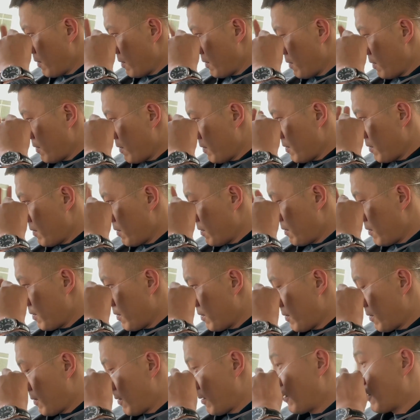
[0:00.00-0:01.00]
是不是有氧
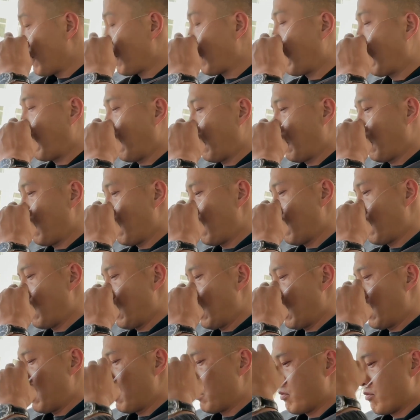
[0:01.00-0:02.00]
气了就有安全感
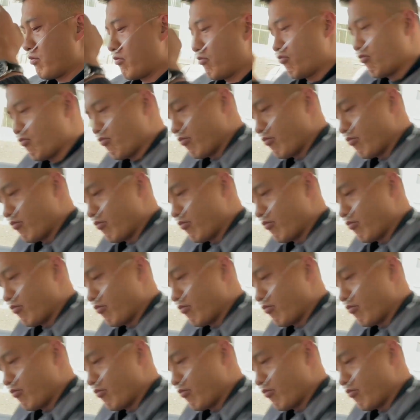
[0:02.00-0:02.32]
了啊？